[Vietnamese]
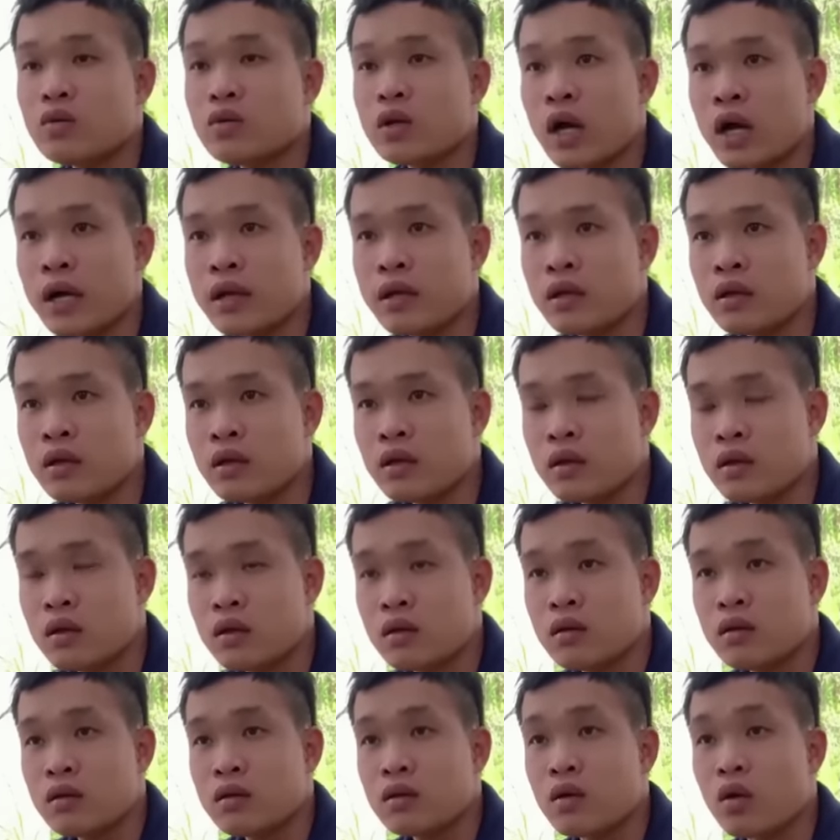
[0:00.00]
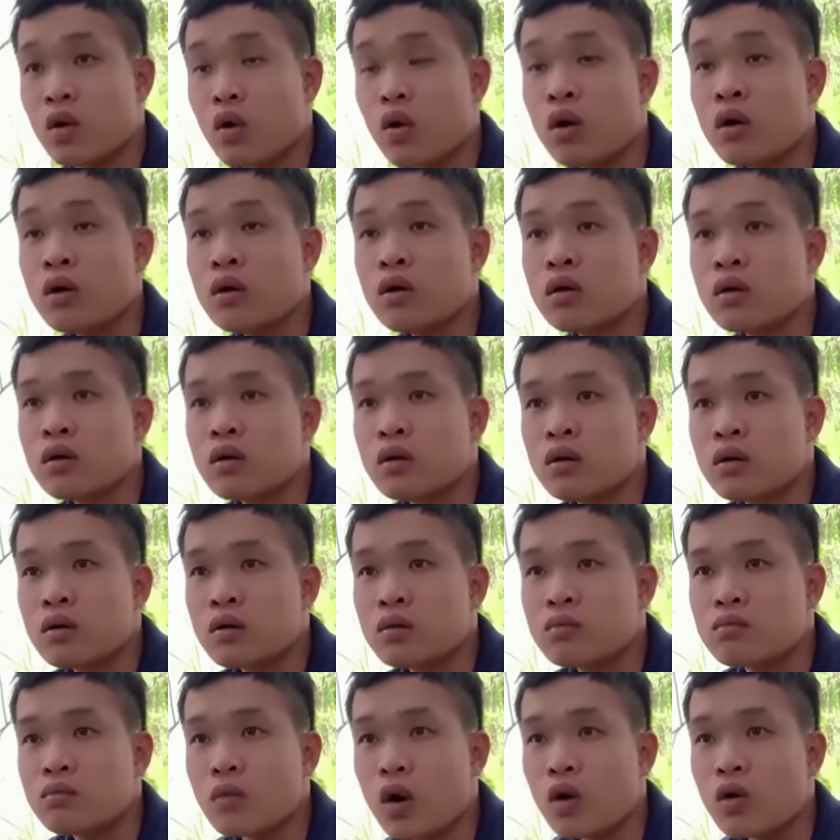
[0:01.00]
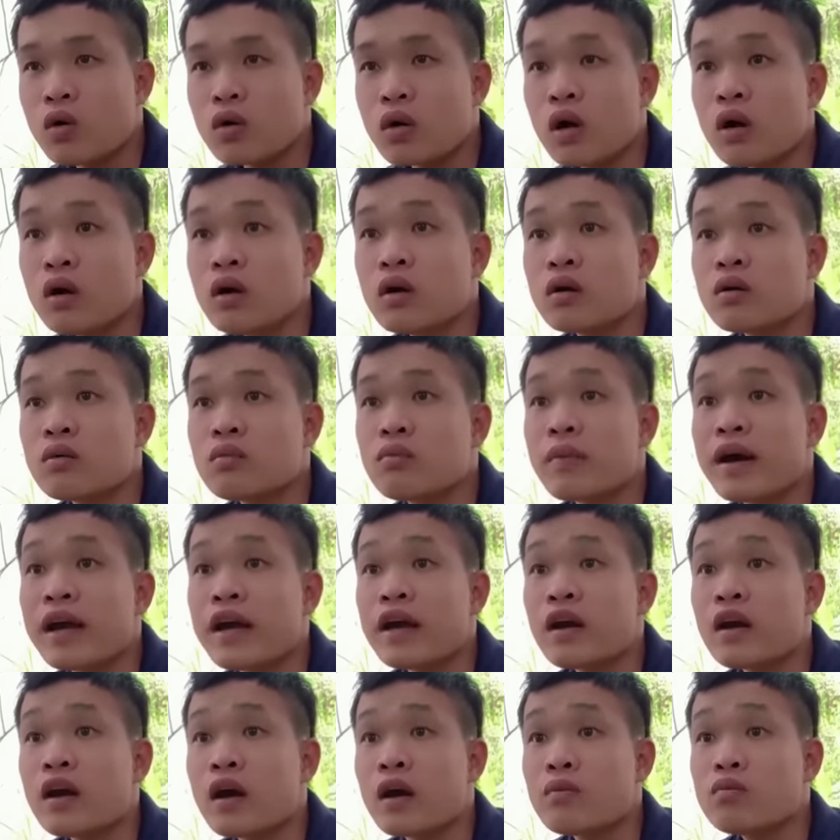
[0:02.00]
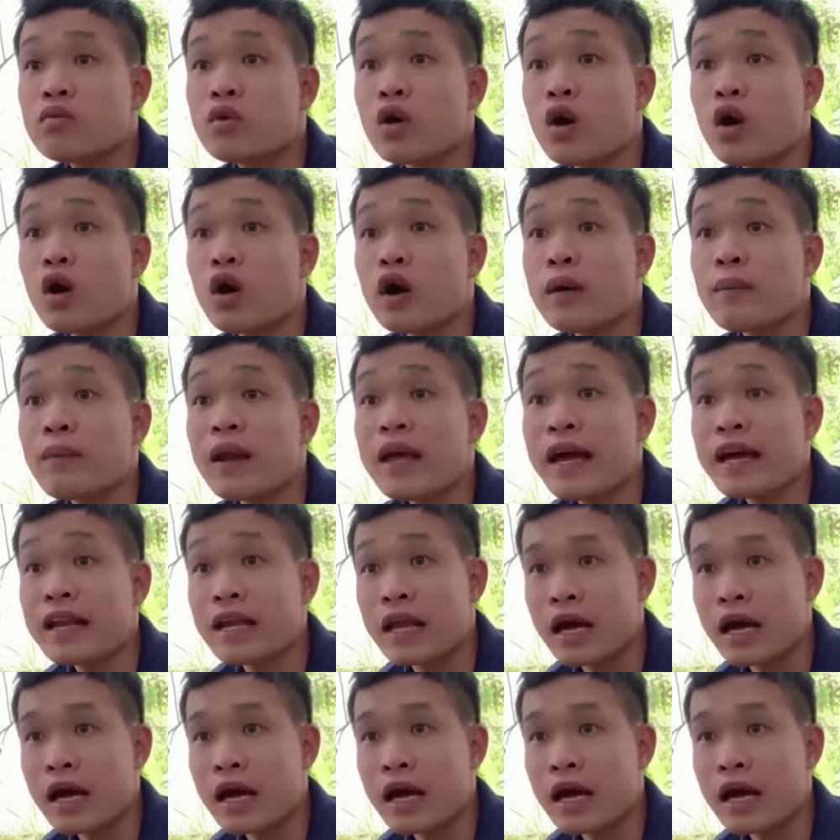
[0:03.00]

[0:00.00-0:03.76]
đâu trời ủa bộ hồi đó mẹ không cho em lấy